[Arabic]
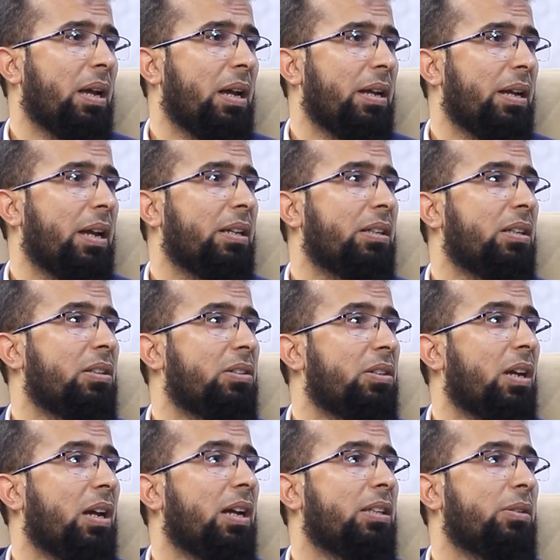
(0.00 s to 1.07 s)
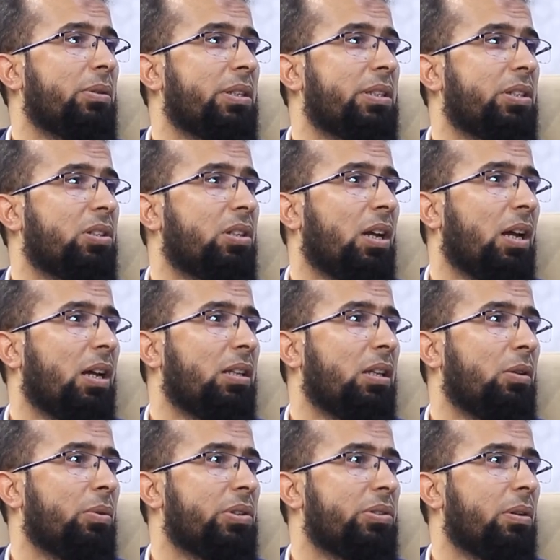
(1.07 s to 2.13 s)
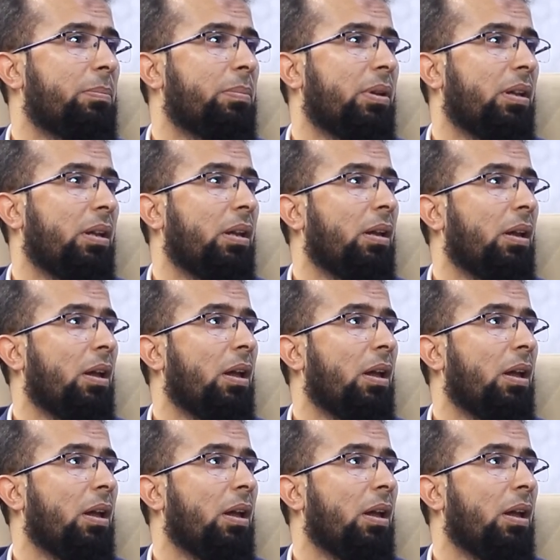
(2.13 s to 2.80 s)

آيات الجهاد والاستشهاد والصبر